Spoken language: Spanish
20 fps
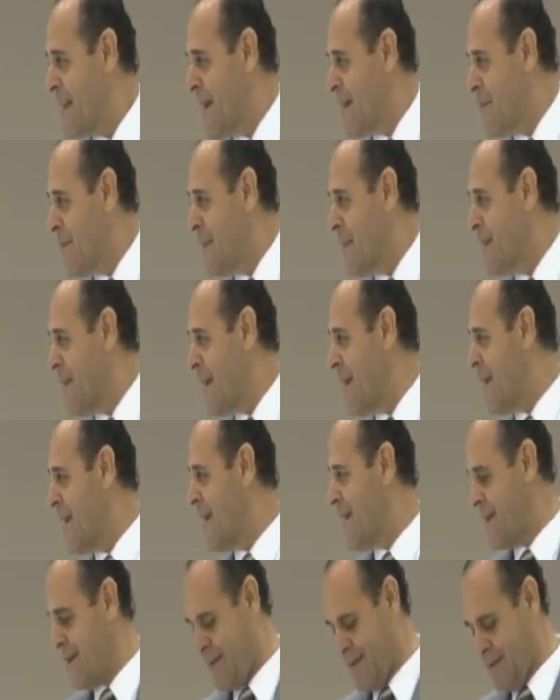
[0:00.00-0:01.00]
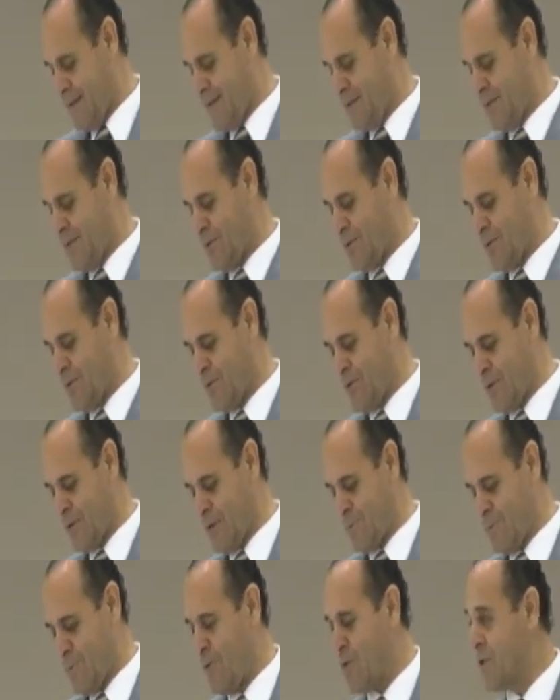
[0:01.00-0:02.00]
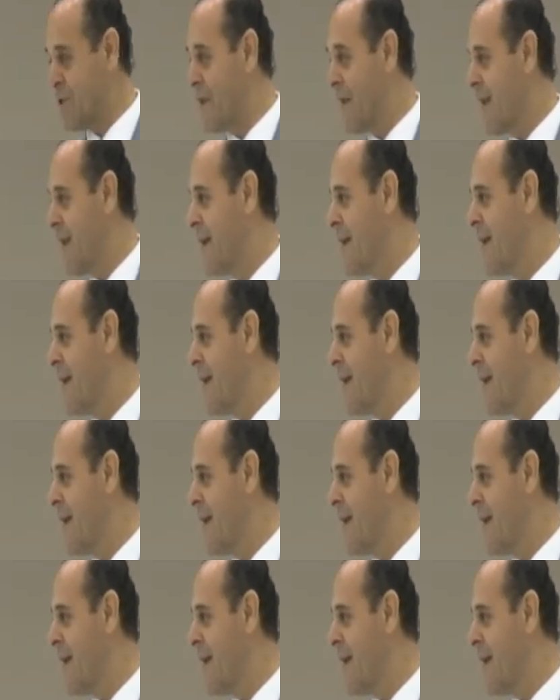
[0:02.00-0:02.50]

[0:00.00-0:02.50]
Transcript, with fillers: y Arminda, su esposa,